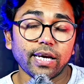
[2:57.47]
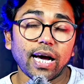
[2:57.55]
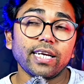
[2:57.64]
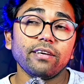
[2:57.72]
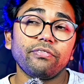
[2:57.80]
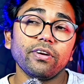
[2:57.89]

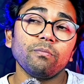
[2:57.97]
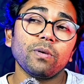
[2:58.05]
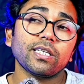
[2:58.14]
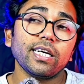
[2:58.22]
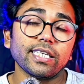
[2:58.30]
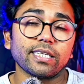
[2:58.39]
क्या ये फिल्म
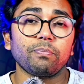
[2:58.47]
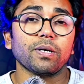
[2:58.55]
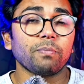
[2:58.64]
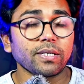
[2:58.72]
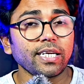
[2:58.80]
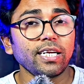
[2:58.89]
बस इस
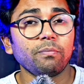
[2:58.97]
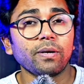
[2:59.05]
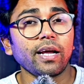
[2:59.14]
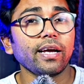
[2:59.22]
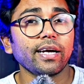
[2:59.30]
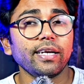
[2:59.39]
पर्पज के लिए बनाई